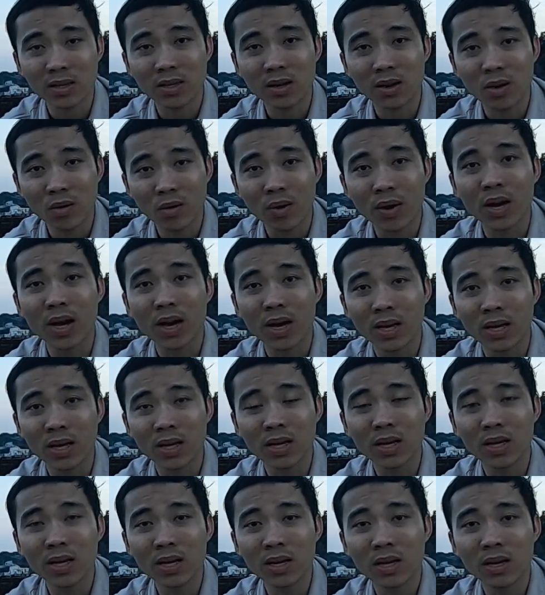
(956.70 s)
ok
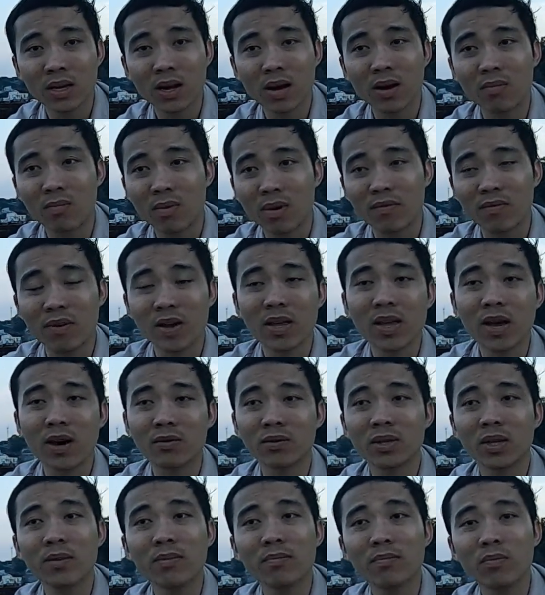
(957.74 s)
đâu mình phải giao
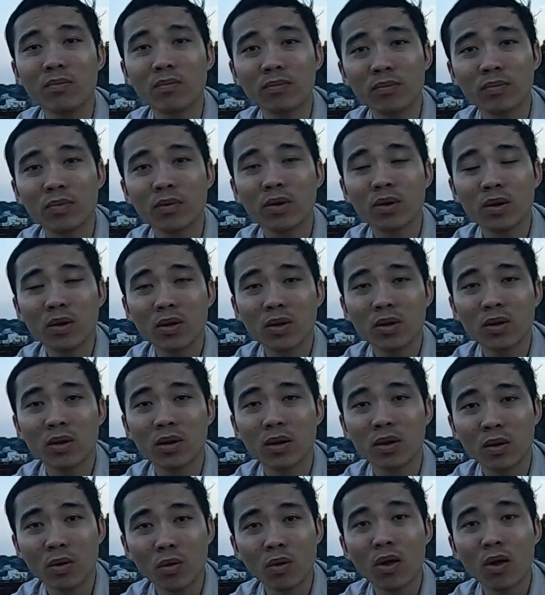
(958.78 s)
tiếp lưu